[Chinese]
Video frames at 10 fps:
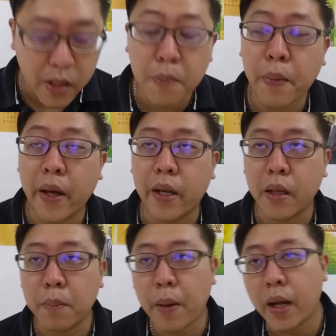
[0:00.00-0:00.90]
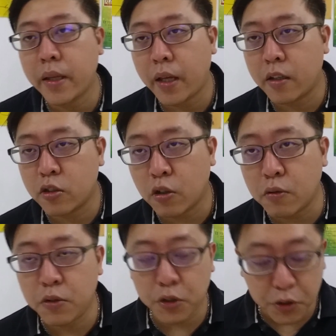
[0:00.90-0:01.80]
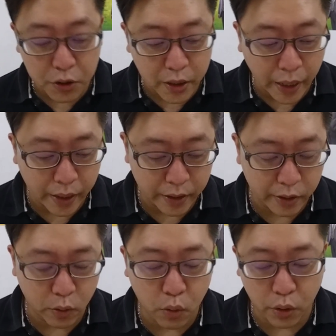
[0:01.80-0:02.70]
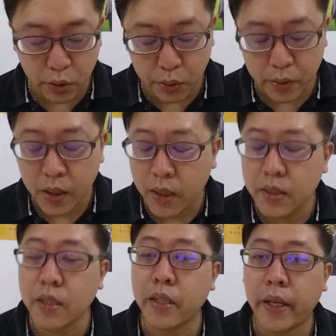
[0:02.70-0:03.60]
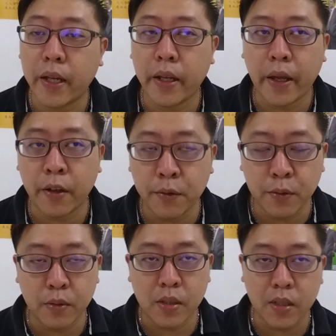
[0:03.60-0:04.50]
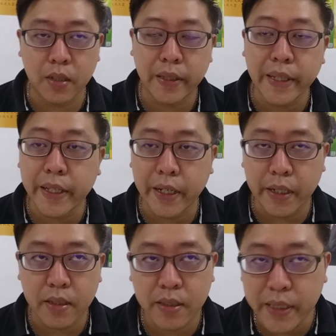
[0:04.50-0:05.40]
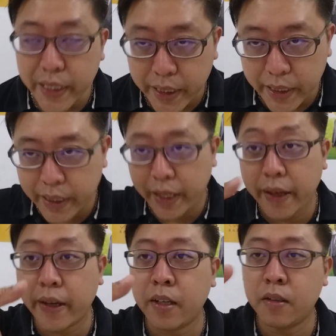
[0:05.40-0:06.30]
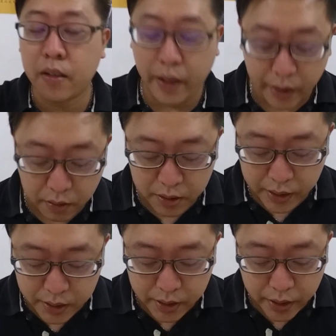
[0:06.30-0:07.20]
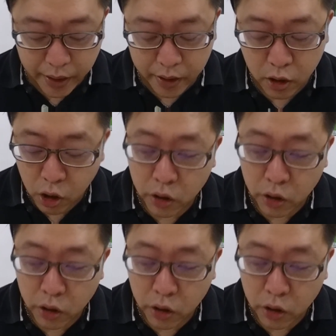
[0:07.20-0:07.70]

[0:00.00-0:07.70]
一百零八天抽聚集卡的活动，今天的 Andrew 是第七天，来到第七天。